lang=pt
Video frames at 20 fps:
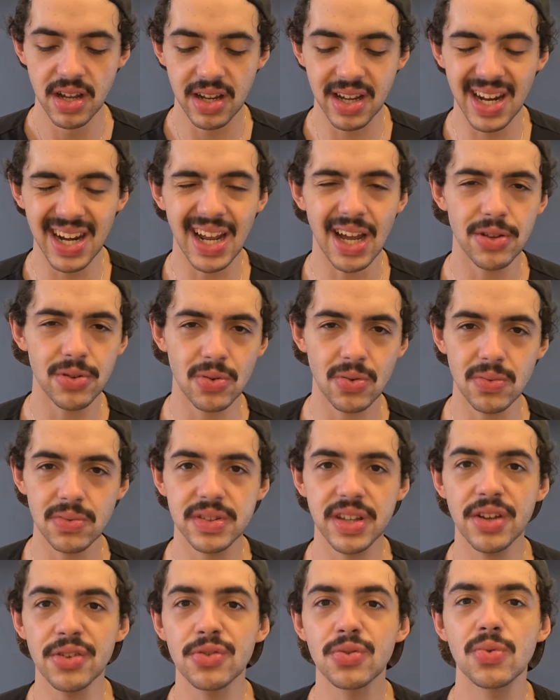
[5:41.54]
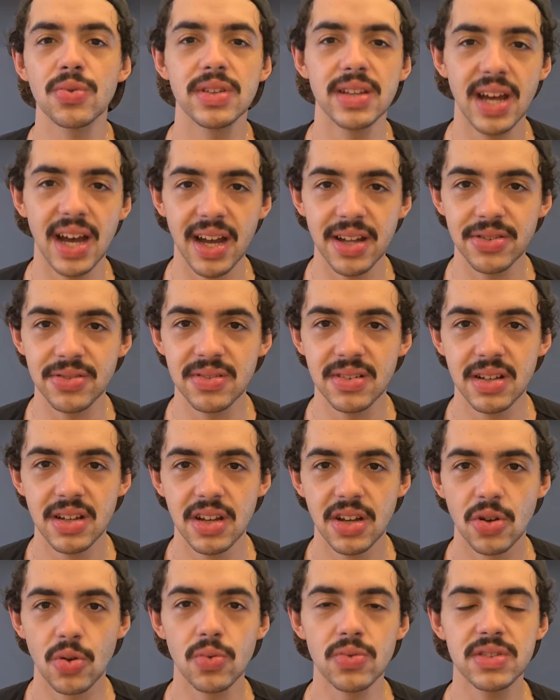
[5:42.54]
criado com tanto cuidado,
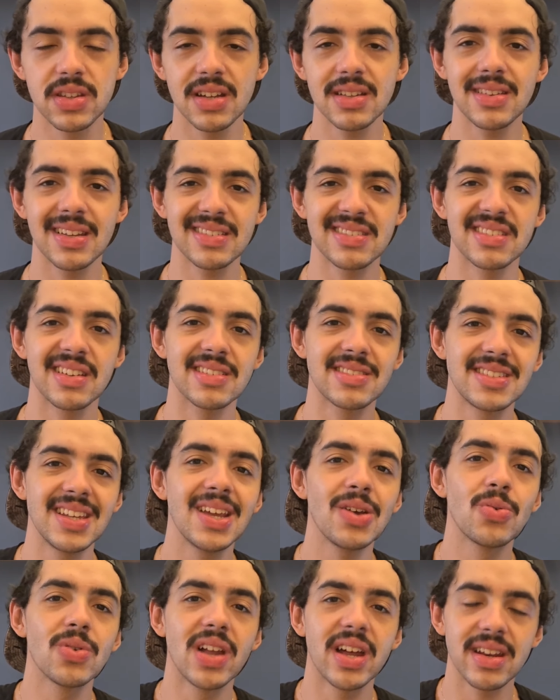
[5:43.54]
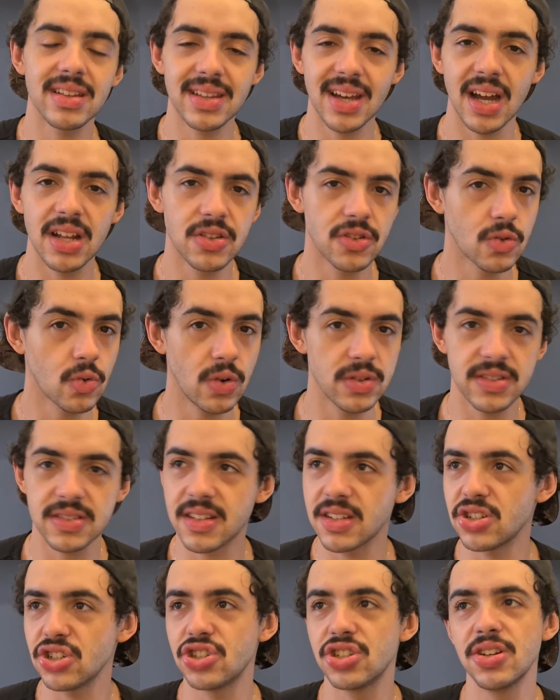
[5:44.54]
com tantas singularidades, coisas
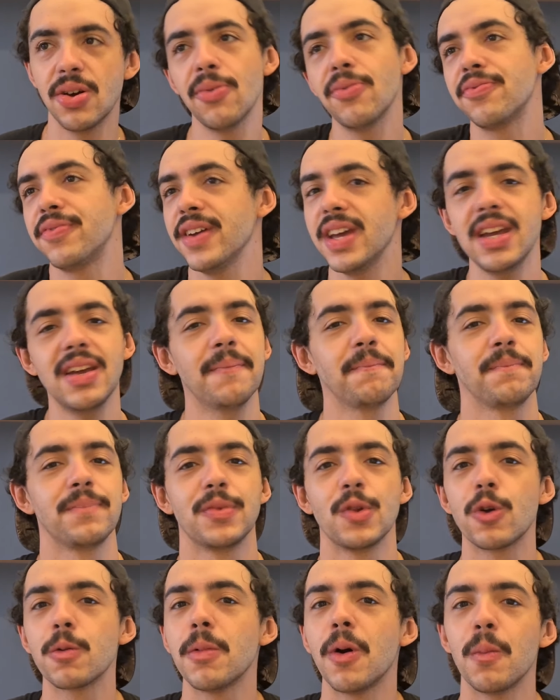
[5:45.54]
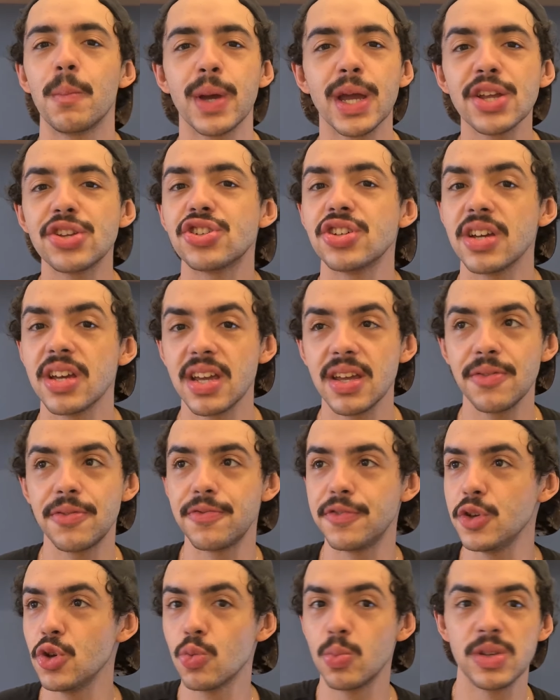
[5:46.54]
que a gente não vê normalmente em
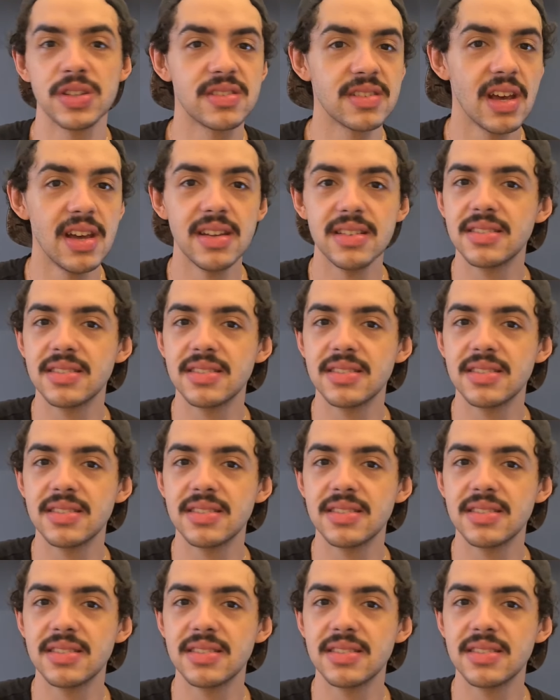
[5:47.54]
filmes,